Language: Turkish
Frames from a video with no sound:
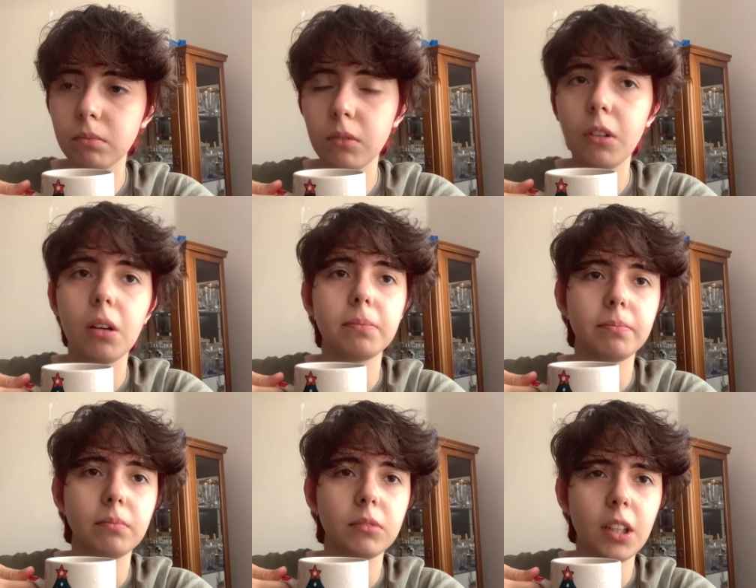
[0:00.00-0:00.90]
Hmm,
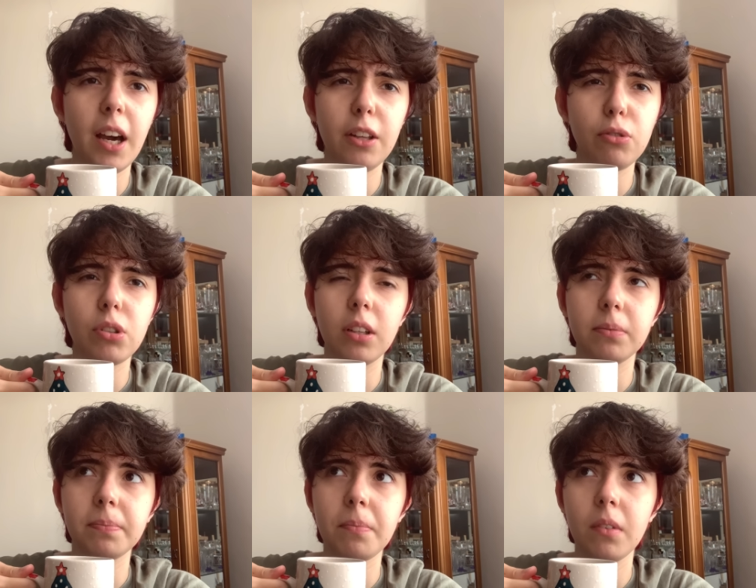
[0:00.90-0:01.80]
gayet güzel.
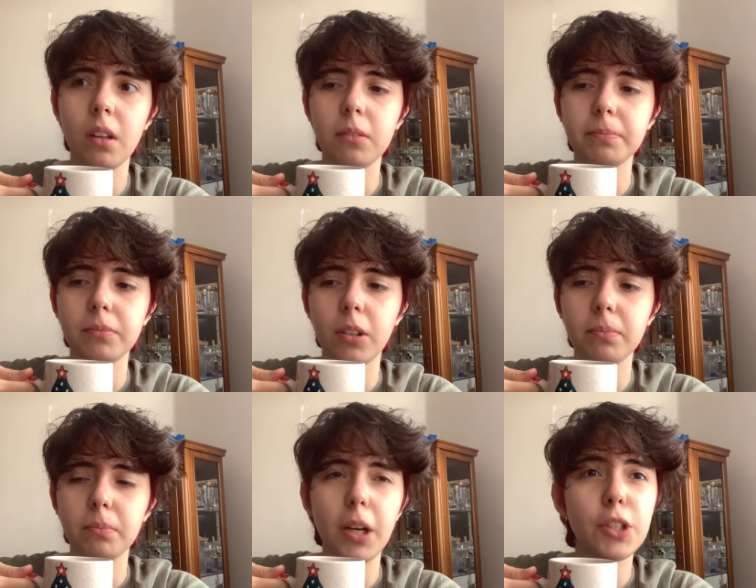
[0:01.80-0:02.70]

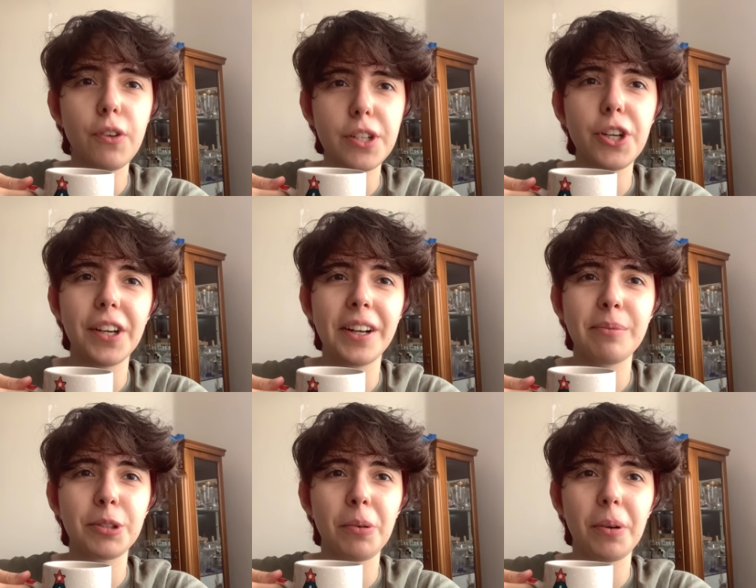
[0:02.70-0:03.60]
Biraz fazla şeker
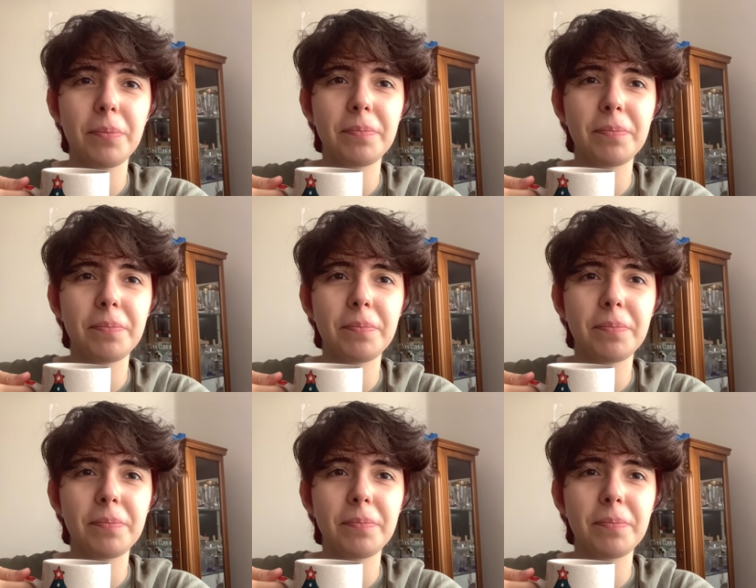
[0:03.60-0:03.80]
atmışım ama.